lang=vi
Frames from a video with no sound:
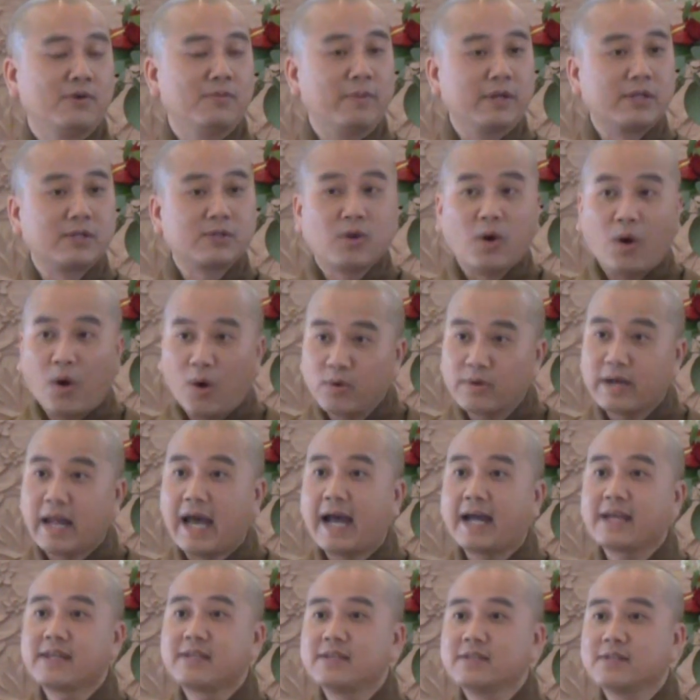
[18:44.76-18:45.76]
rồi mình
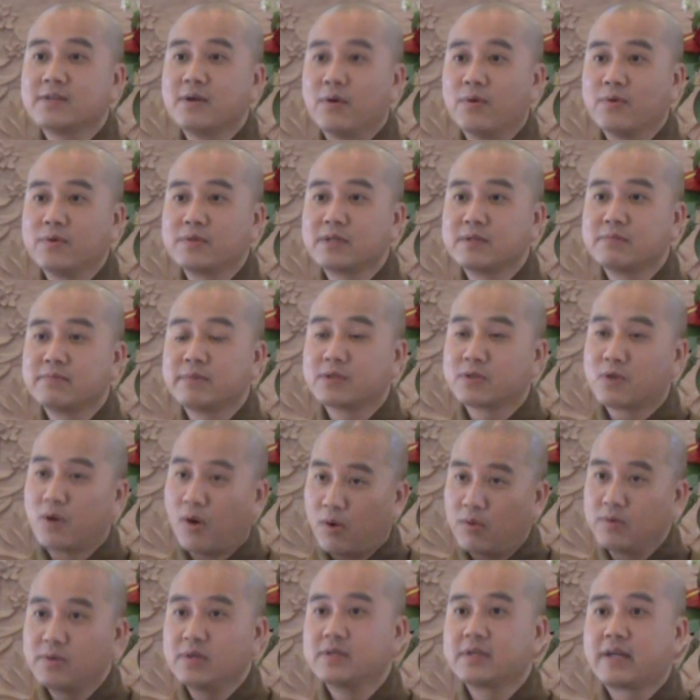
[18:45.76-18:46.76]
khổ đã chưa đủ xong
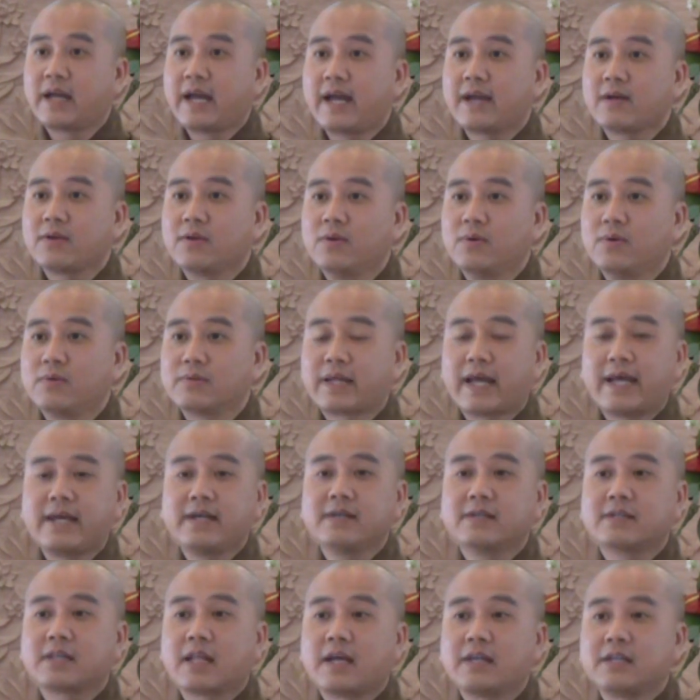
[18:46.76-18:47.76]
mình khổ người khác luôn
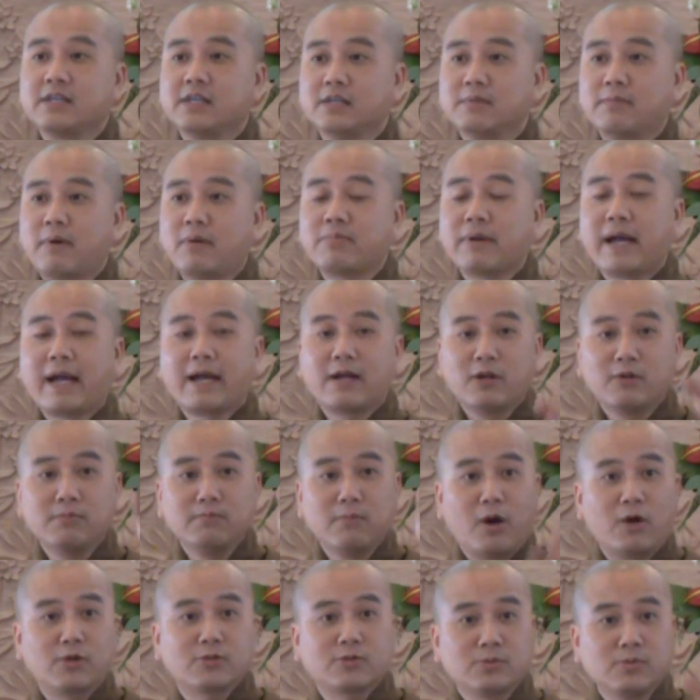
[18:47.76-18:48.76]
thấy người ta vừa bóc ăn
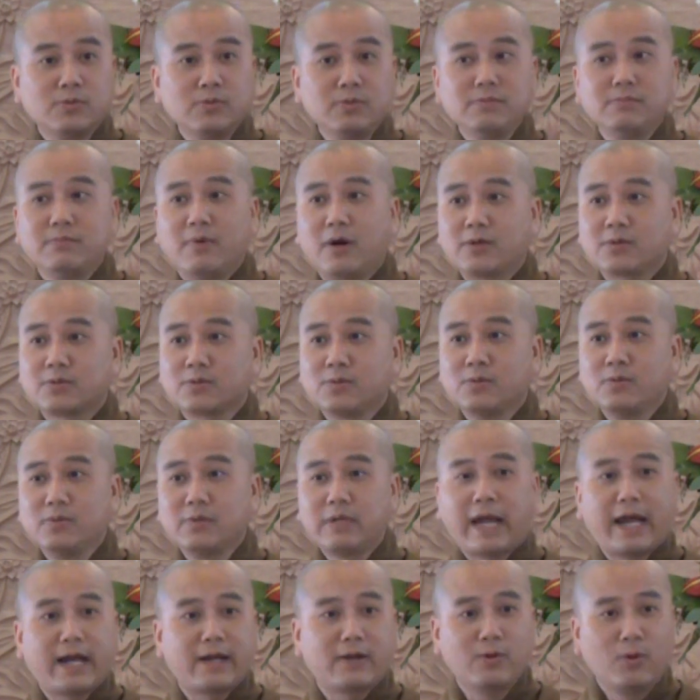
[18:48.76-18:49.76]
luôn bỏ xuống bỏ
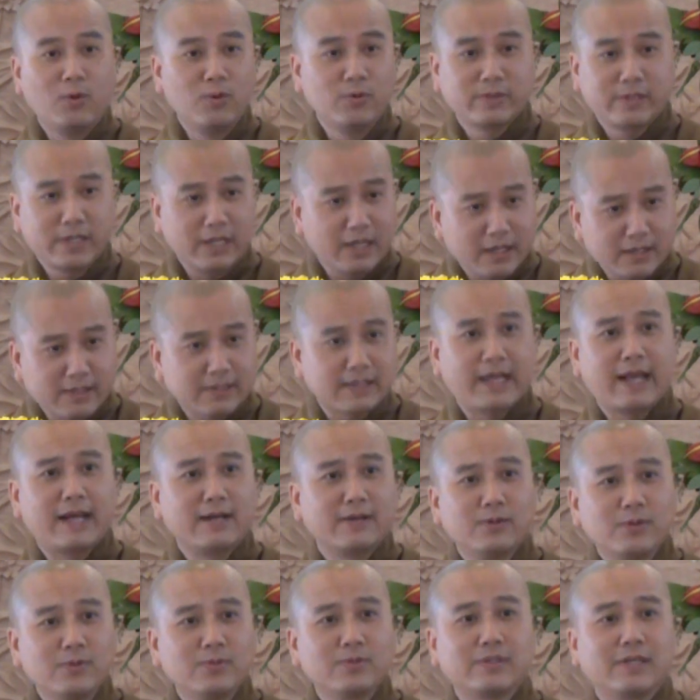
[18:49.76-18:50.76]
xuống ăn ngu
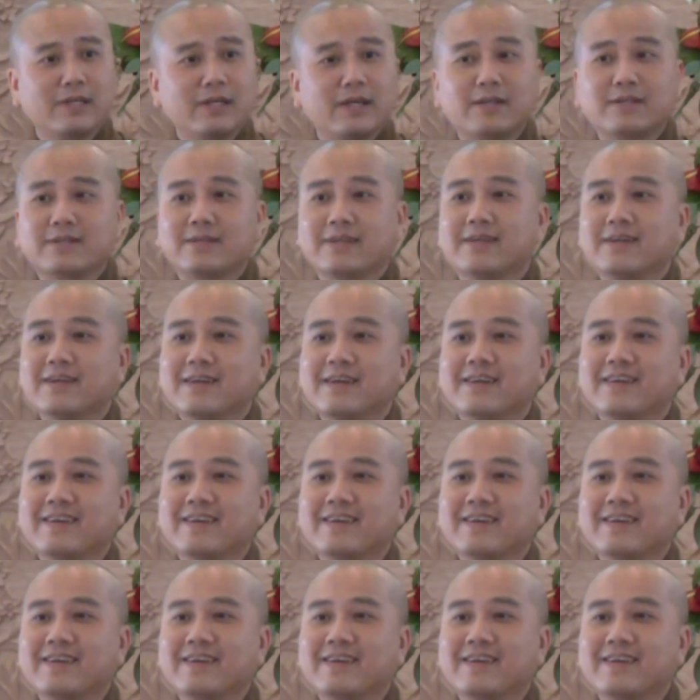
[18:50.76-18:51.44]
chết ăn ngu chết